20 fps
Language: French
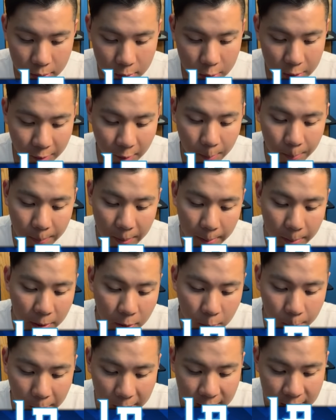ça va me
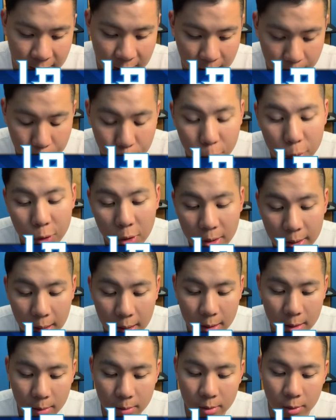permettre de pratiquer plus de
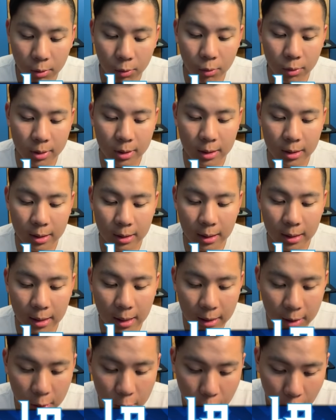decks, surtout si c'est des
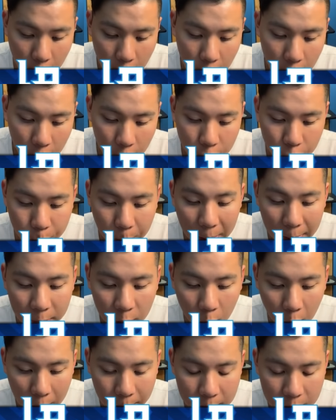decks que je suis pas
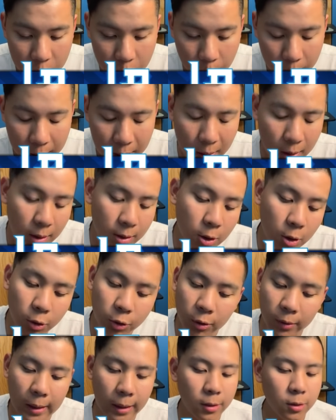trop habitué. Là, il y a une
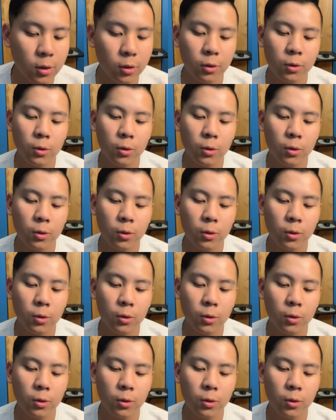tornade, il y a une